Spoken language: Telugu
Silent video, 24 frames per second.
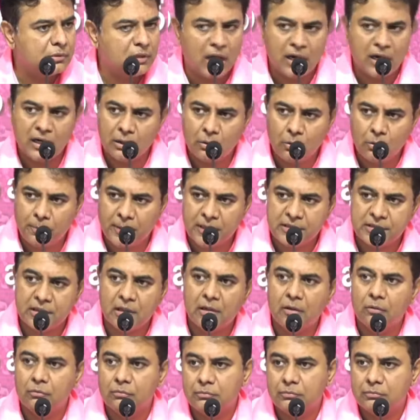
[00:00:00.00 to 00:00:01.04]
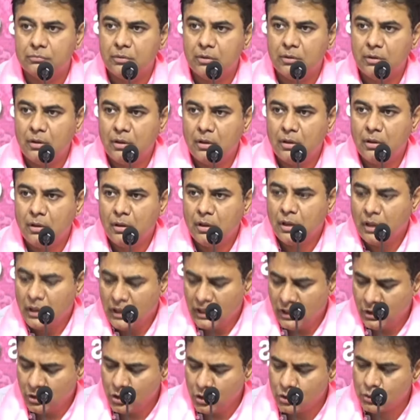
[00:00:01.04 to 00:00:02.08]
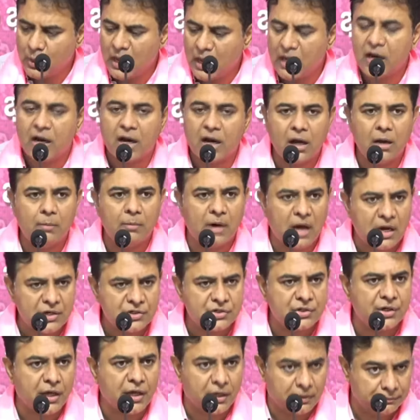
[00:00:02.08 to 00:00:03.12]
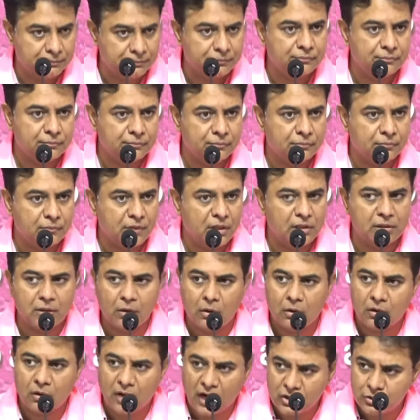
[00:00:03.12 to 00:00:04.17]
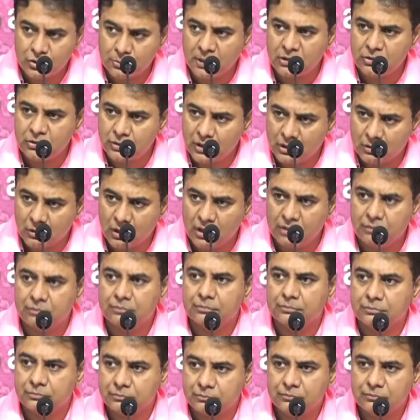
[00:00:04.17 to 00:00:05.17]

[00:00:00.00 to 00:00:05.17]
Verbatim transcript: దానికేమో పైసలు లేవు ఈరోజు వానాకాలం లాస్ట్ డే ఇంతవరకు రైతు బంధు దిక్కులేదు